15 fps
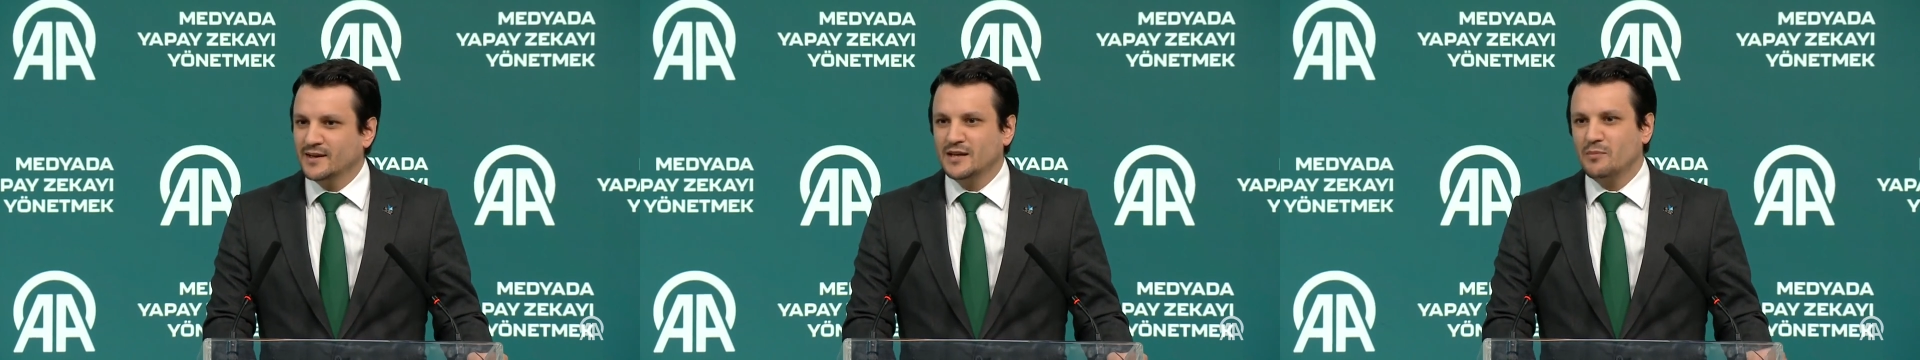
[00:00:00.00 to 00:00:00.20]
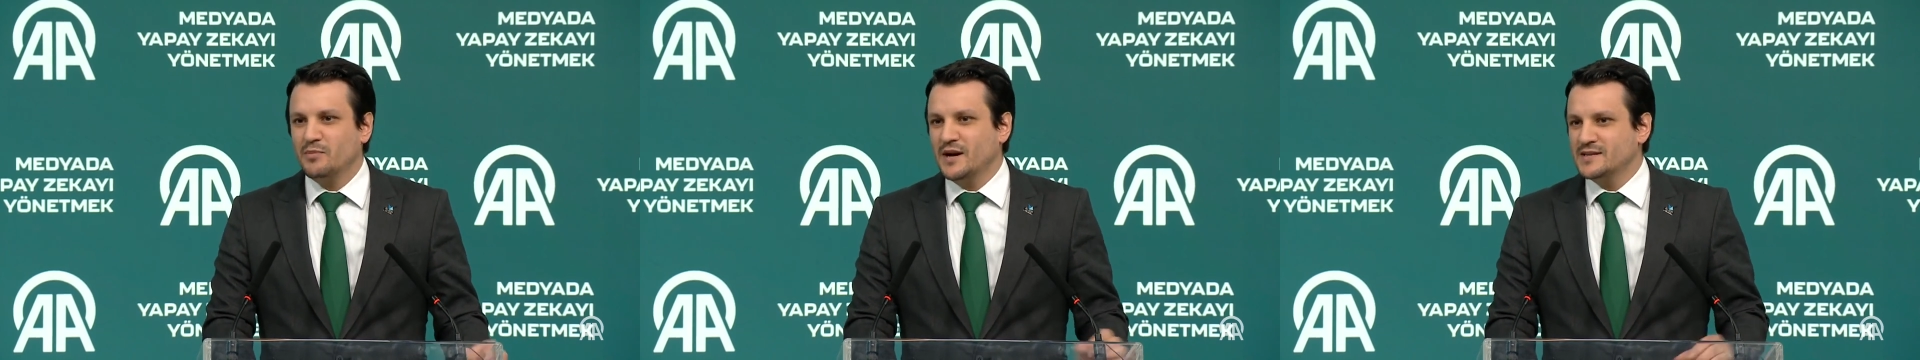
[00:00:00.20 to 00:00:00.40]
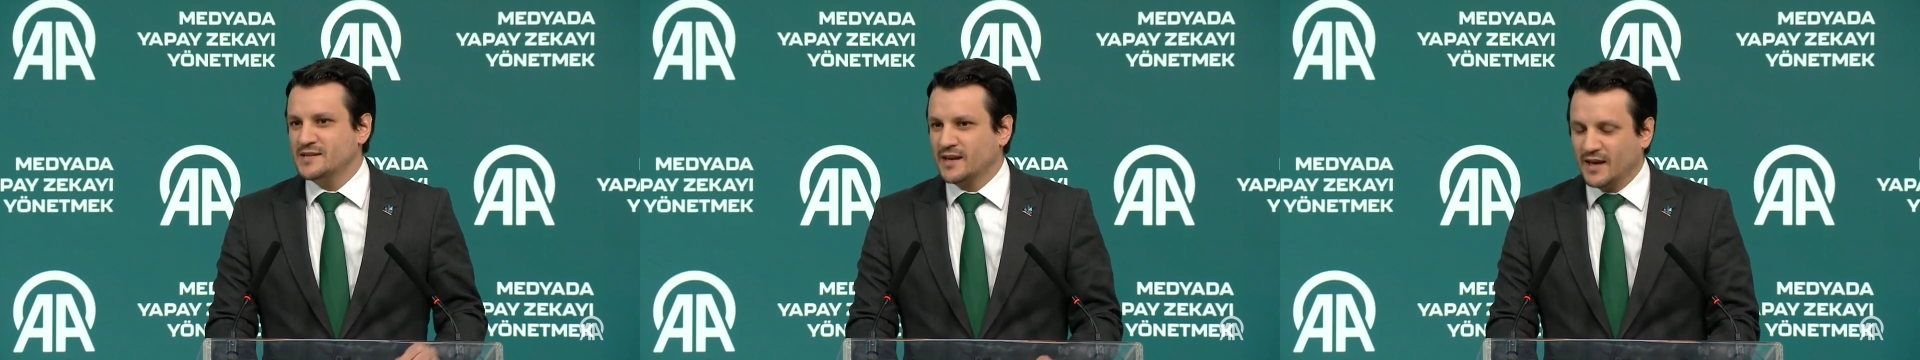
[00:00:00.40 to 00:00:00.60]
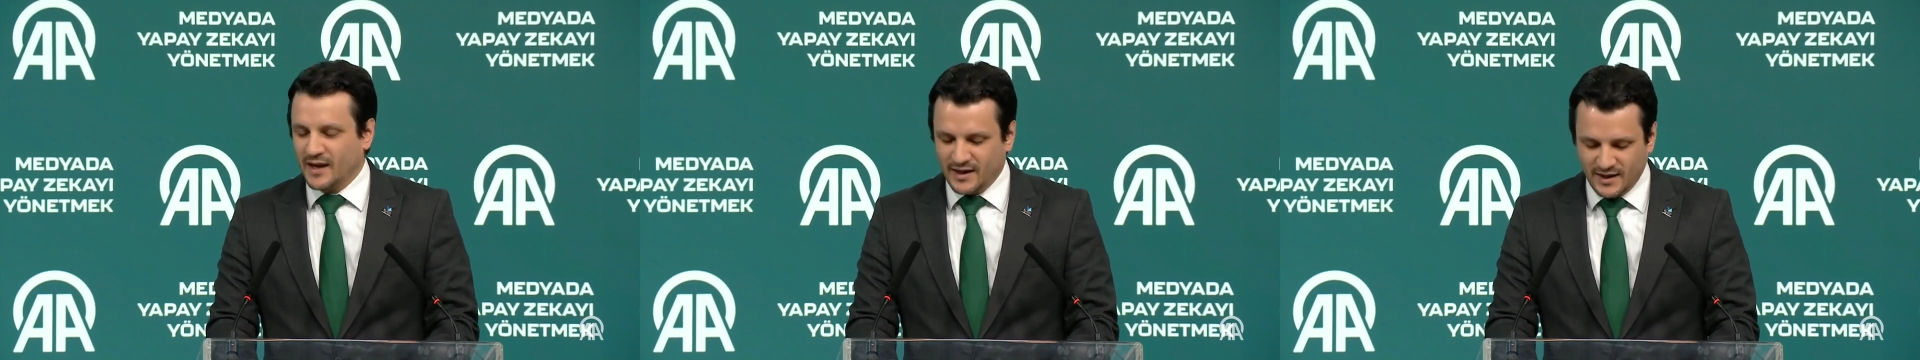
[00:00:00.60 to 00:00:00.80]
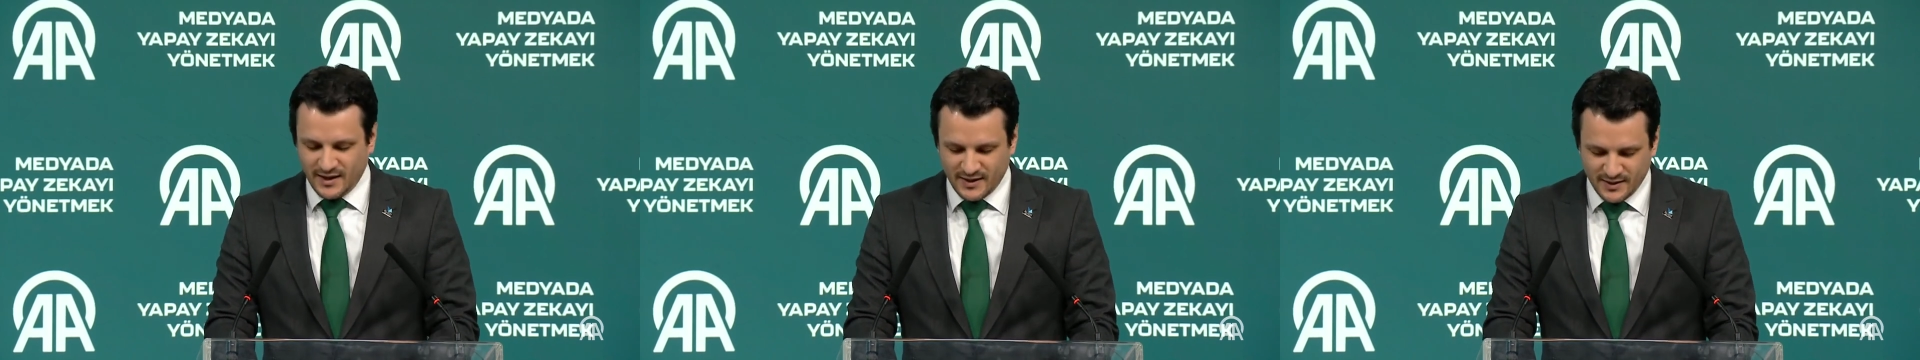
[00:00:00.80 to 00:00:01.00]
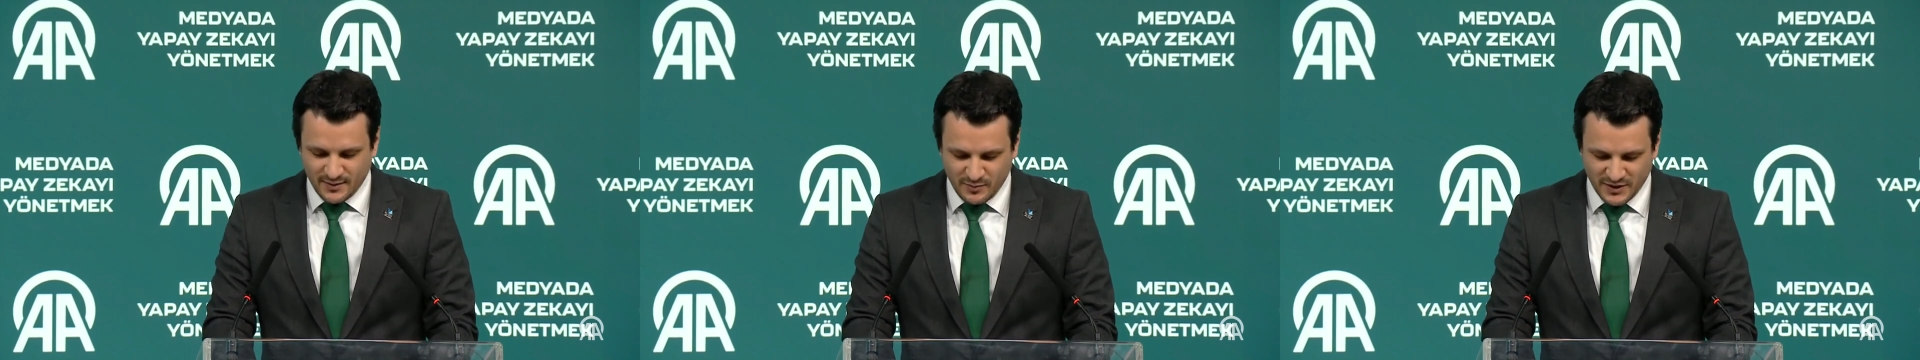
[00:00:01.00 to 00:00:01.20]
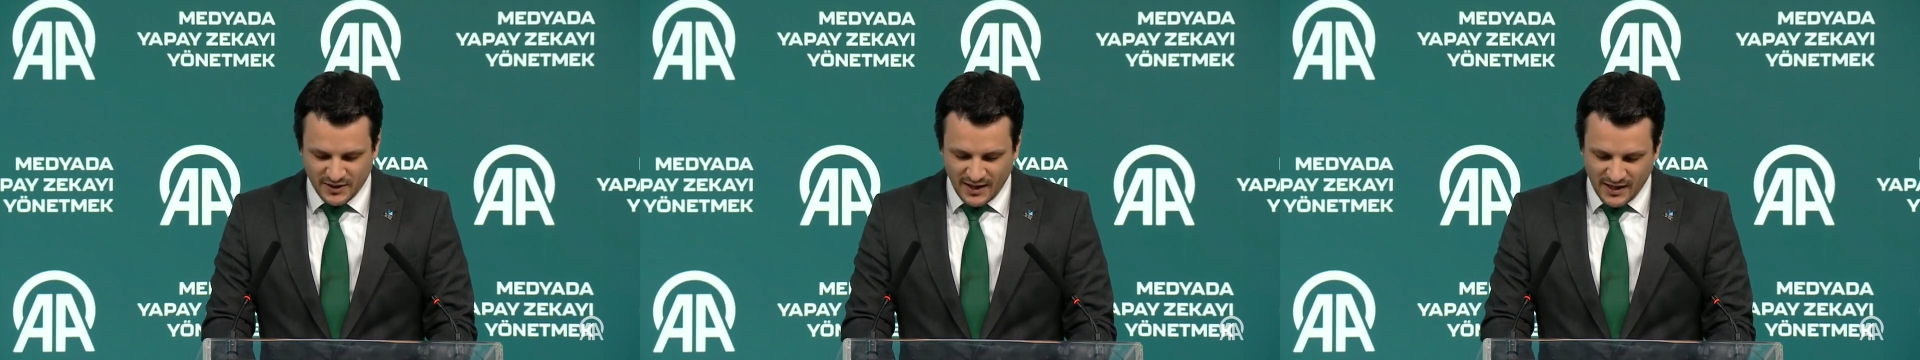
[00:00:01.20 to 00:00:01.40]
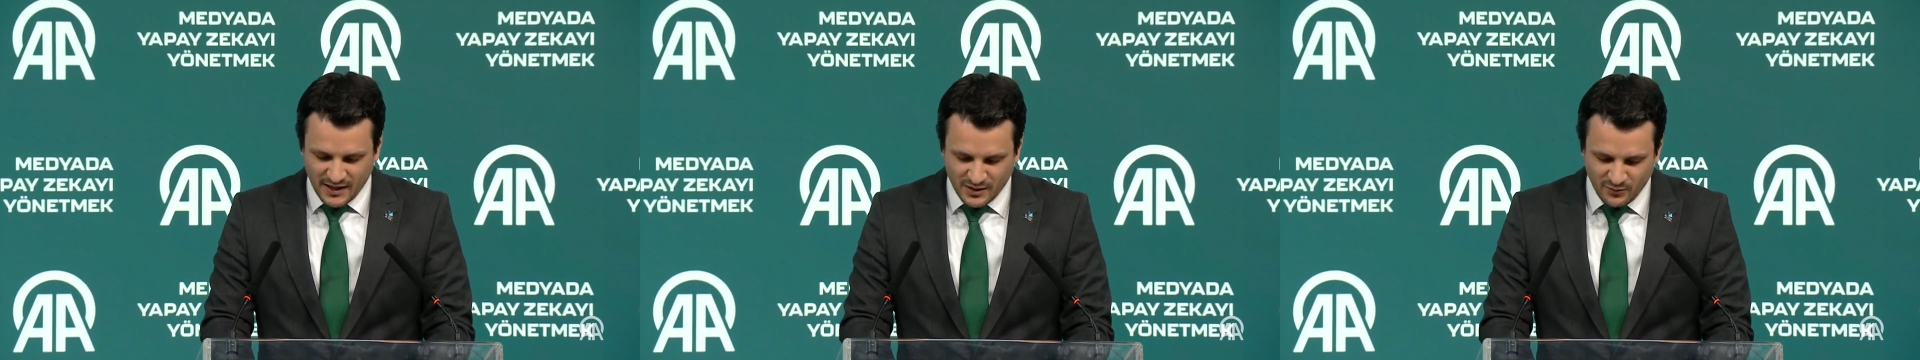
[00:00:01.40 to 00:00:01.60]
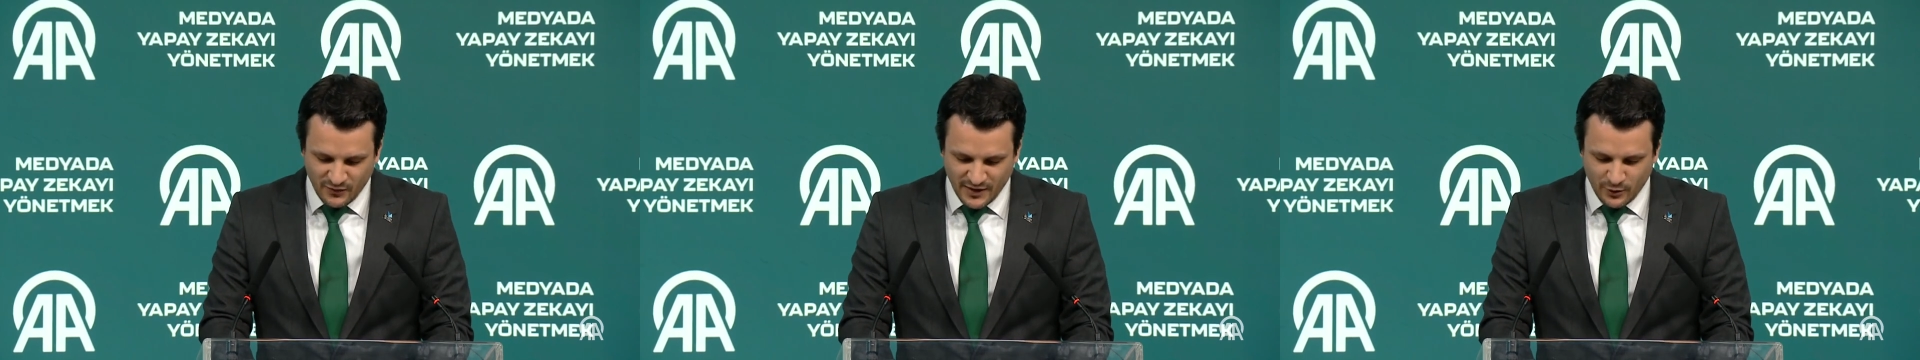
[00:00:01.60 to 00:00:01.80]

yapay zekaya bir eğitim